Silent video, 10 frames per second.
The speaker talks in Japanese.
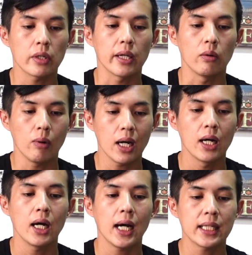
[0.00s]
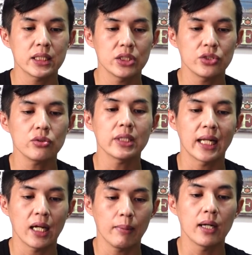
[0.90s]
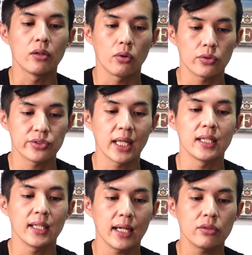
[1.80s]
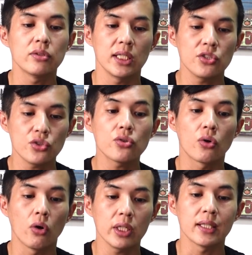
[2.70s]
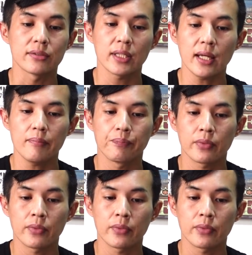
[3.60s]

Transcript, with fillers: 計ははちじゅうななまんろくせんにひゃくにじゅうごにんですね。